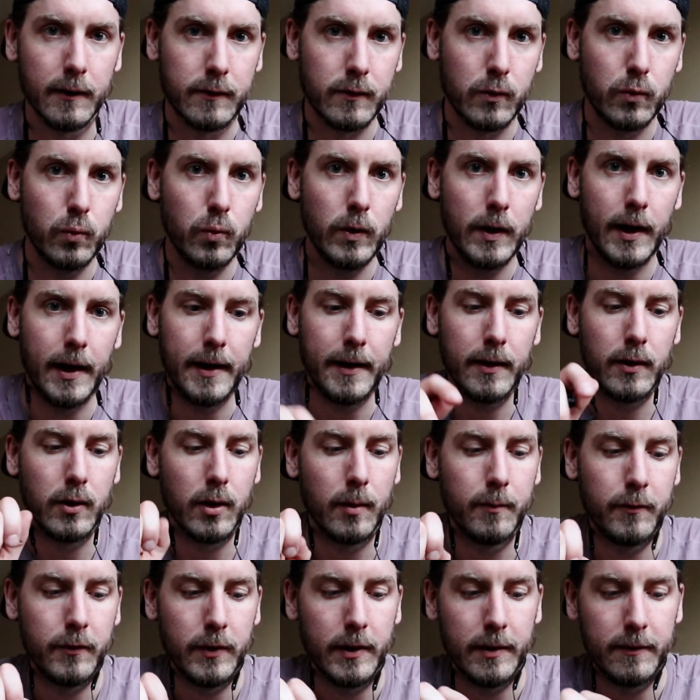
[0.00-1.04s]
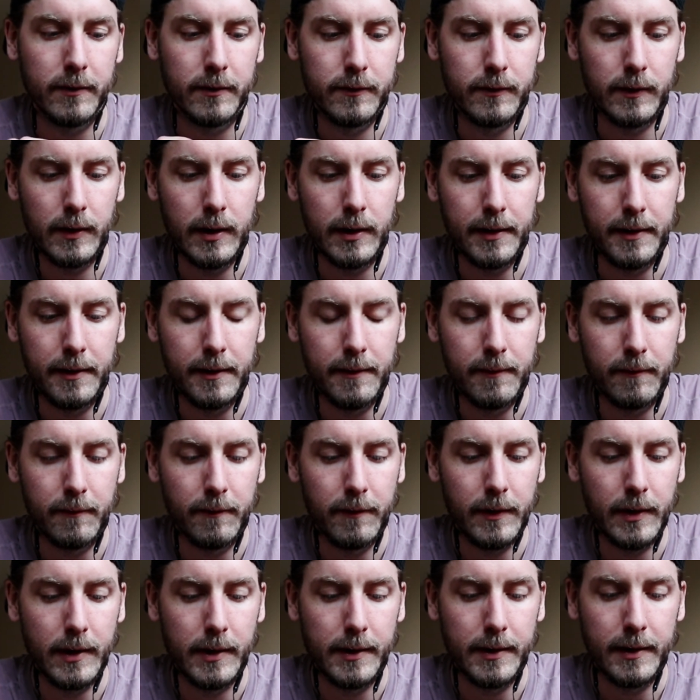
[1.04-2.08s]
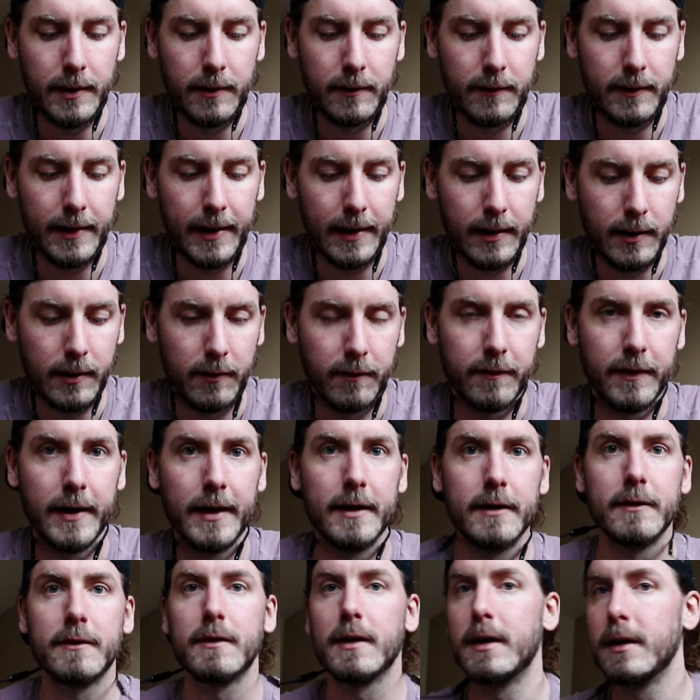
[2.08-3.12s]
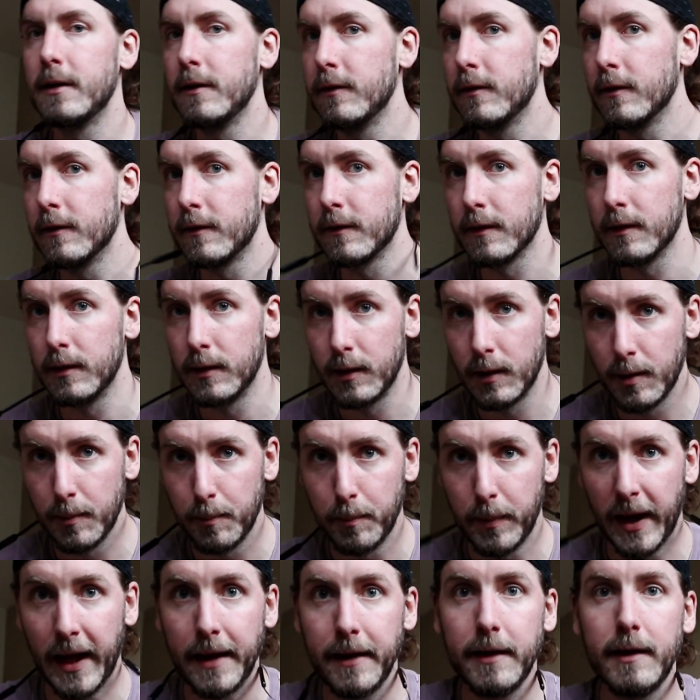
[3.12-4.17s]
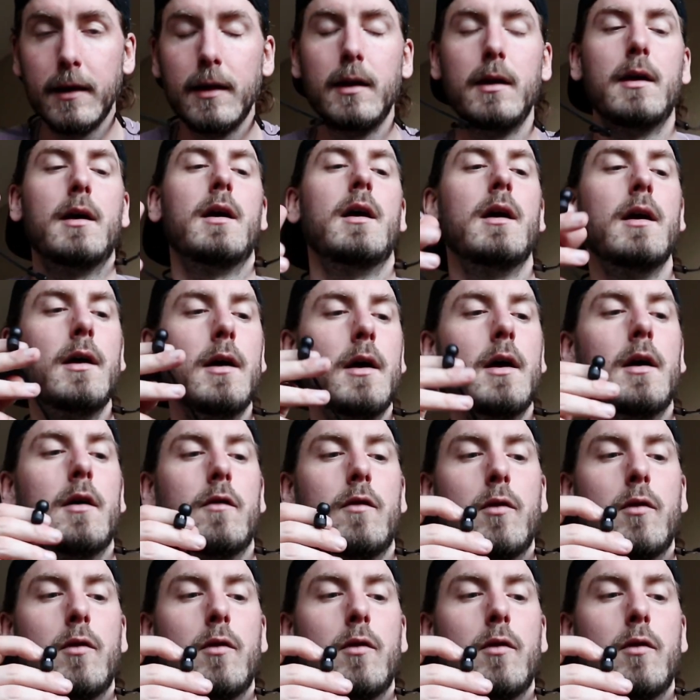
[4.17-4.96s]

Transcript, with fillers: Das Coole an den Kopfhörern, das vielen, vielen nicht direkt gefällt, ist halt dieses Band hier.